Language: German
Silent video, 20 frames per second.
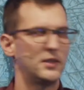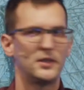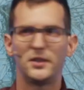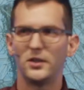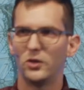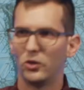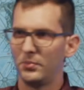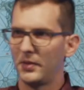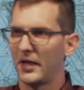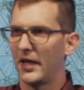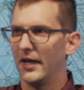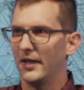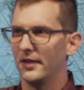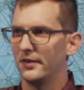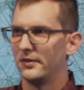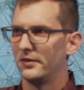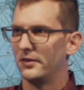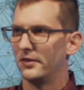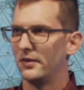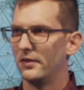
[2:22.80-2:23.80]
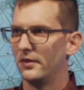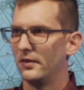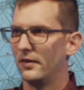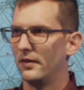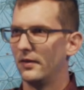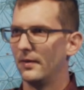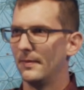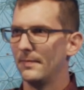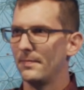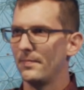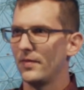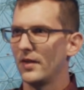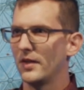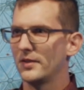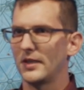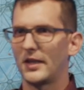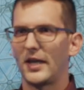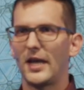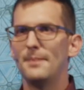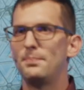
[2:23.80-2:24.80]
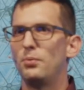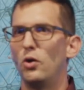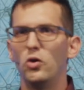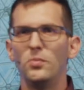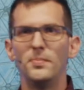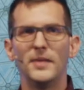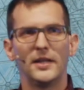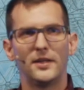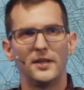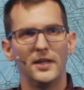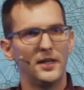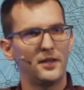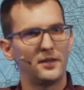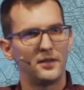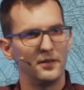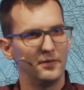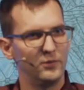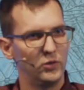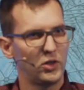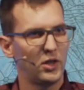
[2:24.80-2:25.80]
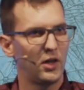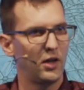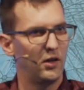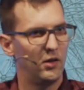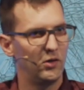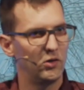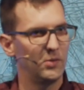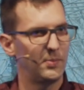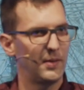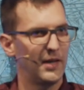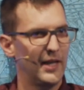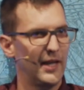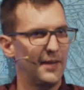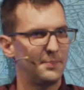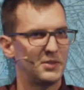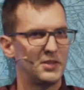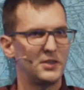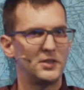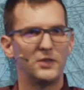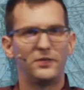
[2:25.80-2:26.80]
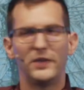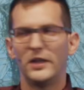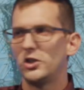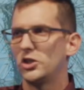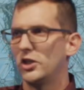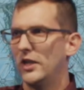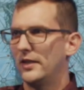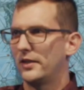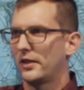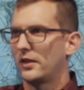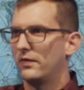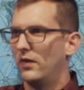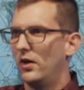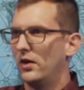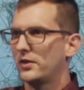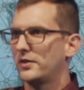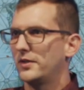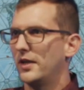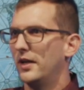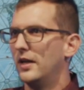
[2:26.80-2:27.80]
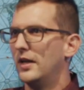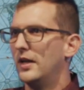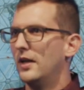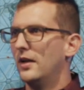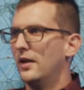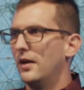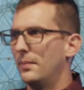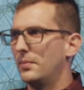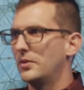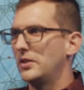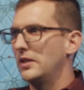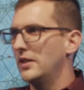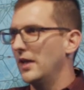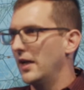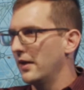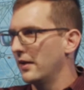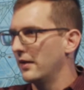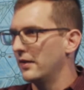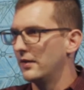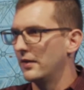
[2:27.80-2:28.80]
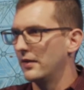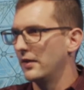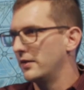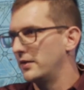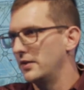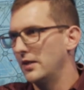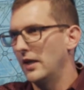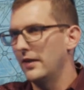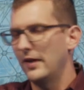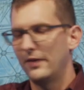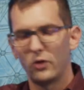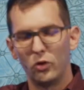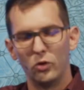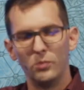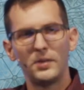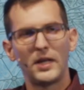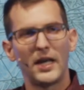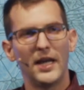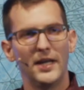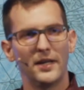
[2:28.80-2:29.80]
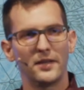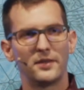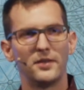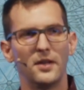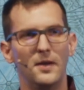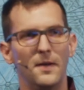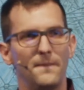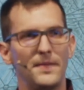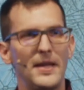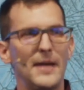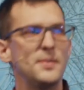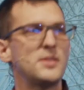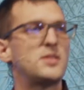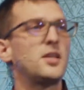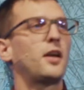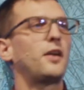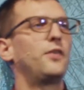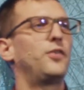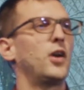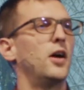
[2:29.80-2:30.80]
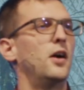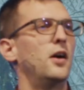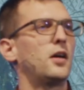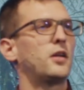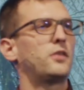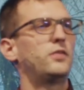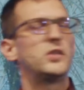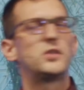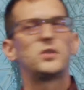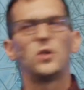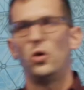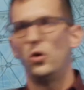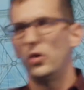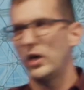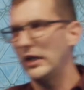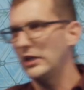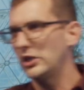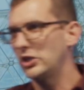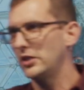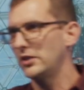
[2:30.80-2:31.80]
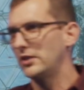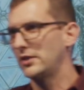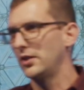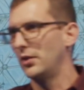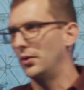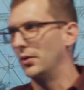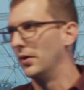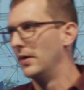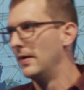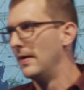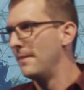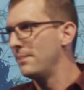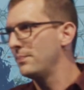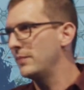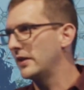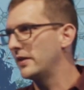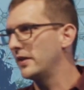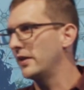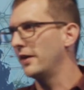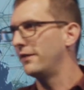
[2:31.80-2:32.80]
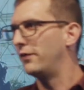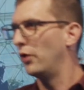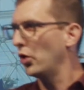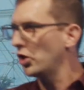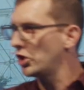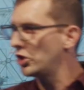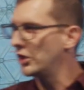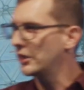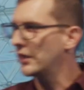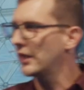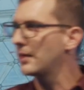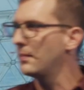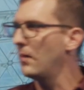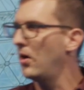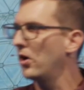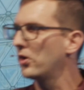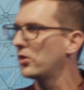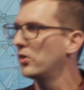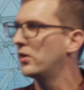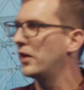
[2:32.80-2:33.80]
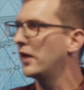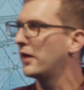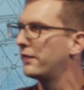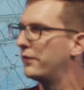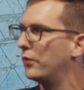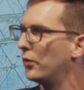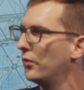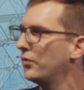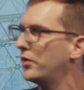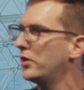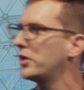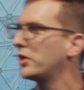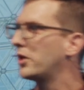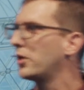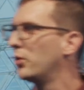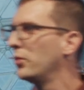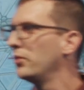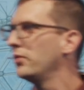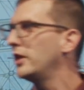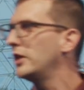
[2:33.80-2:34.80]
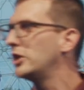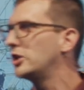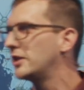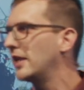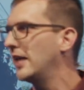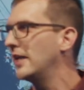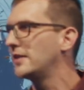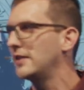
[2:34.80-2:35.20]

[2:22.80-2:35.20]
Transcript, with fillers: sind sie umgekehrt. Also kein Baum hat dort wirklich lange überlebt. Sie sind viel schneller gewachsen, aber sie sind dann, einfach umgekehrt. Und dann haben wir sich gefragt, wieso ist das so? Wir haben dann Forschungen gemacht und haben gefunden, der Grund ist sehr